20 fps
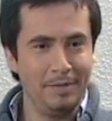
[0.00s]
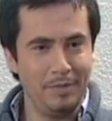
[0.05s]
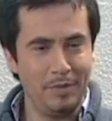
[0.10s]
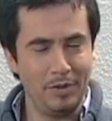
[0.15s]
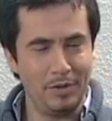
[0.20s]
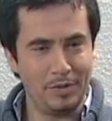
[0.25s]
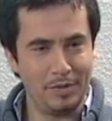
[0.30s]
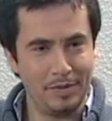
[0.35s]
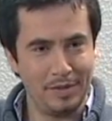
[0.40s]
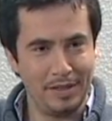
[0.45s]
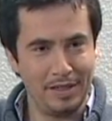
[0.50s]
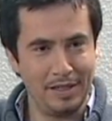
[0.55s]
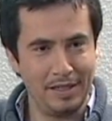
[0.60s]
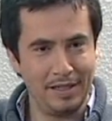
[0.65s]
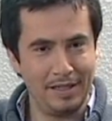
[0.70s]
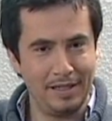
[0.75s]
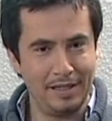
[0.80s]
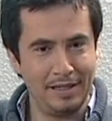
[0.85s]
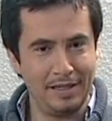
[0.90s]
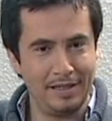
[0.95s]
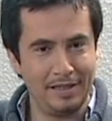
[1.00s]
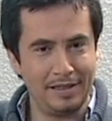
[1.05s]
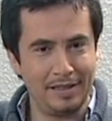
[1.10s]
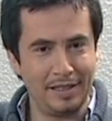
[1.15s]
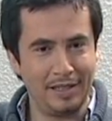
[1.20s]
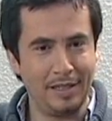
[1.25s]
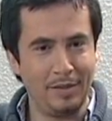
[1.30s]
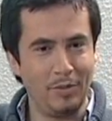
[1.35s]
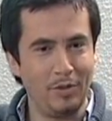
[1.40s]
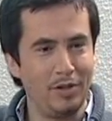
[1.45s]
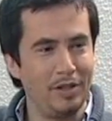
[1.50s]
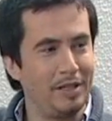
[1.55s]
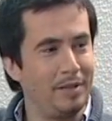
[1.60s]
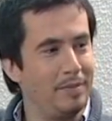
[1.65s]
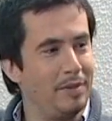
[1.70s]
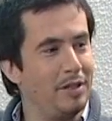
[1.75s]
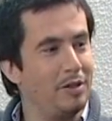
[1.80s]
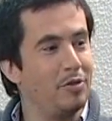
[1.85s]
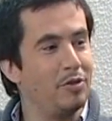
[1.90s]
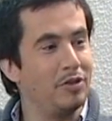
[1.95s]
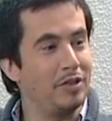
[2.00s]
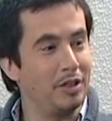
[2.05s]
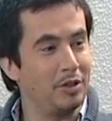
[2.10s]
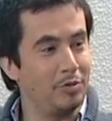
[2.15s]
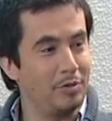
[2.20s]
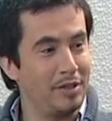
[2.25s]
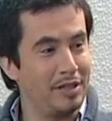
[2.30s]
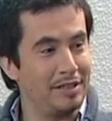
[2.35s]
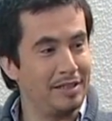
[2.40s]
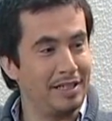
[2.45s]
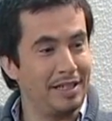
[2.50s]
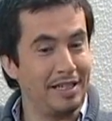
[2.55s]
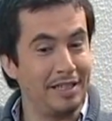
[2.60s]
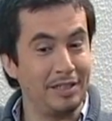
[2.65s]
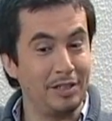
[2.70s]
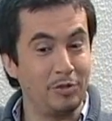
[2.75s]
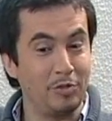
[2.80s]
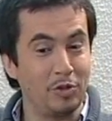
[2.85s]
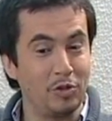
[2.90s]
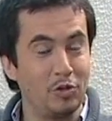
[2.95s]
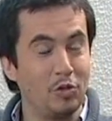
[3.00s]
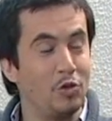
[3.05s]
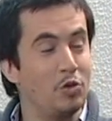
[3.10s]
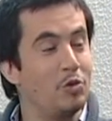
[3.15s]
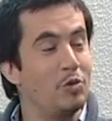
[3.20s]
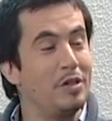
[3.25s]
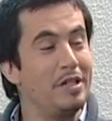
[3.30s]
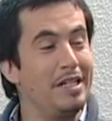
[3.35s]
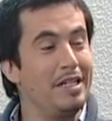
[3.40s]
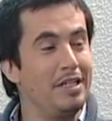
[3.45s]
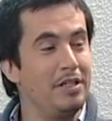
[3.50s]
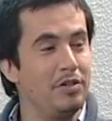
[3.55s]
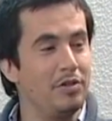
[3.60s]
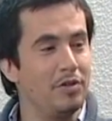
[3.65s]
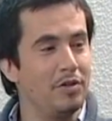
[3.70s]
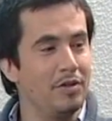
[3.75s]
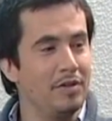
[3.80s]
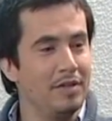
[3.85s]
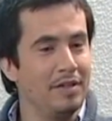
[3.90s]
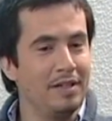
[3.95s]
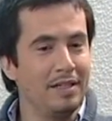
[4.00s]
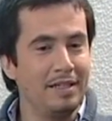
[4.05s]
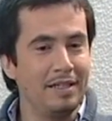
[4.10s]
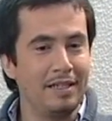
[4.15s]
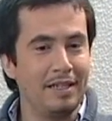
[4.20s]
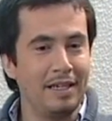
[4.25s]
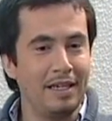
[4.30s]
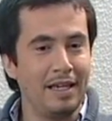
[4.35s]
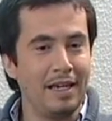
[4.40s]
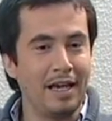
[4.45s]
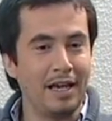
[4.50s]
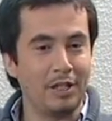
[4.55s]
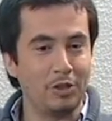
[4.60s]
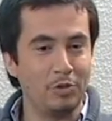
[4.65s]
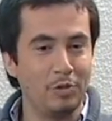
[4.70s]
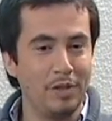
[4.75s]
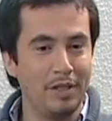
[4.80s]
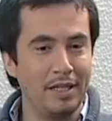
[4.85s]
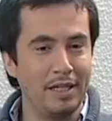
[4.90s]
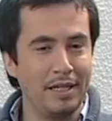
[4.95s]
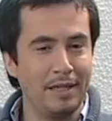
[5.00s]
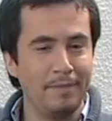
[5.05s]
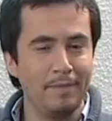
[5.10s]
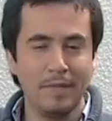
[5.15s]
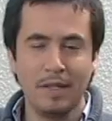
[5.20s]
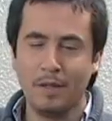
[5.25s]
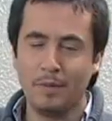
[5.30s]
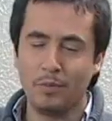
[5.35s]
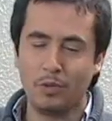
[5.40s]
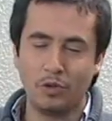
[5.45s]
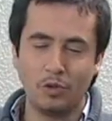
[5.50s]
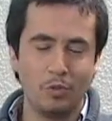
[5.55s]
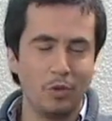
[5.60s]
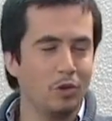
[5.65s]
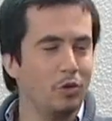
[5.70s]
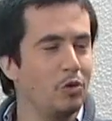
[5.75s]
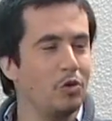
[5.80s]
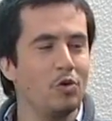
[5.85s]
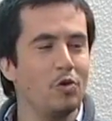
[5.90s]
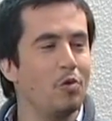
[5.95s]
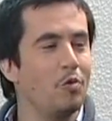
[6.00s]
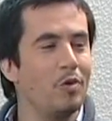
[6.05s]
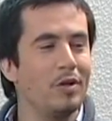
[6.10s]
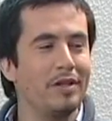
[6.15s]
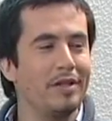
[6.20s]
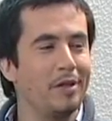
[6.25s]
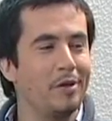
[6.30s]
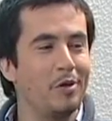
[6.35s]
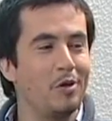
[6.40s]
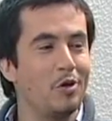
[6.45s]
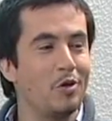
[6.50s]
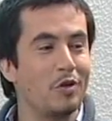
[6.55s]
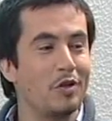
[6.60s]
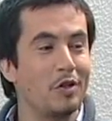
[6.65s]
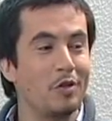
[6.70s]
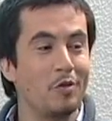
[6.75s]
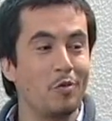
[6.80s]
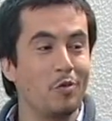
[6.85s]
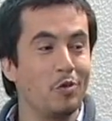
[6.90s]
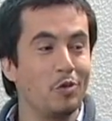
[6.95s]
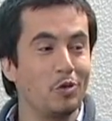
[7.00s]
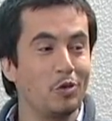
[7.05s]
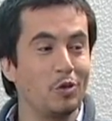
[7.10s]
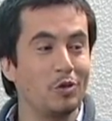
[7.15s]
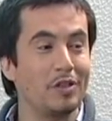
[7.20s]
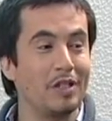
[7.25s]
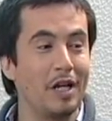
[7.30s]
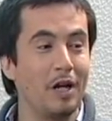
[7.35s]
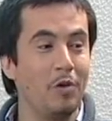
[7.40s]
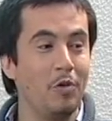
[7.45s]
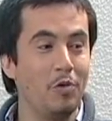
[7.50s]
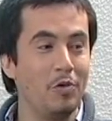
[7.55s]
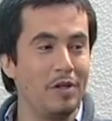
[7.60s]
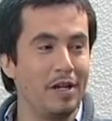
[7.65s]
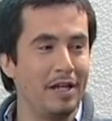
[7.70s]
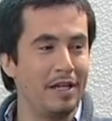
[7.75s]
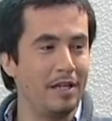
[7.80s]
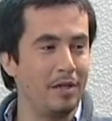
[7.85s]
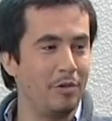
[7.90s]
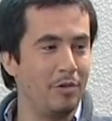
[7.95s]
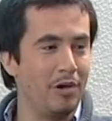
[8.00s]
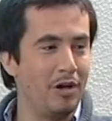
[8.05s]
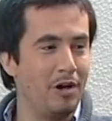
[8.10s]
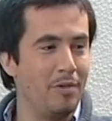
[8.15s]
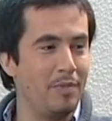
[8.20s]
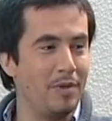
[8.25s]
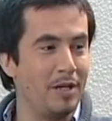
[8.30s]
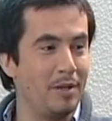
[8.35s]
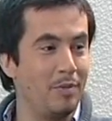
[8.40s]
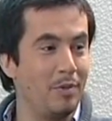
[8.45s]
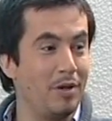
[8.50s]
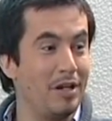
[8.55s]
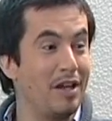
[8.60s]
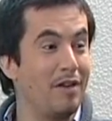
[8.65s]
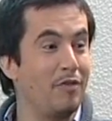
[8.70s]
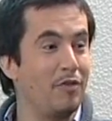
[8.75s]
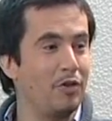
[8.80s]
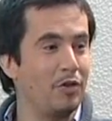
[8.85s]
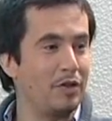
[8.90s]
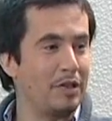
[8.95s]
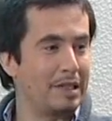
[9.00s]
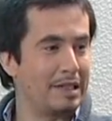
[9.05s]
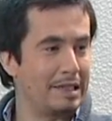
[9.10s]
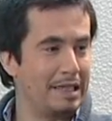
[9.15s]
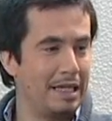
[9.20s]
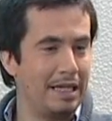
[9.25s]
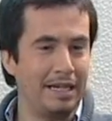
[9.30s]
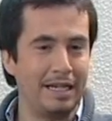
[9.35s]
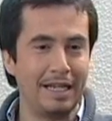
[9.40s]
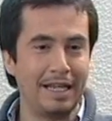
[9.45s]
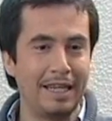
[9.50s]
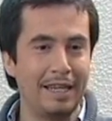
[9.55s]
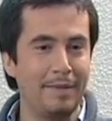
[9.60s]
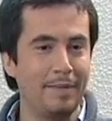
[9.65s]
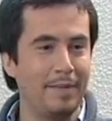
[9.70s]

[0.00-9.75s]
bueno, eh, tratemos de también contextualizar la situación de un niño que a su edad, por supuesto, no cuenta con los recursos aún adecuados para poder afrontar las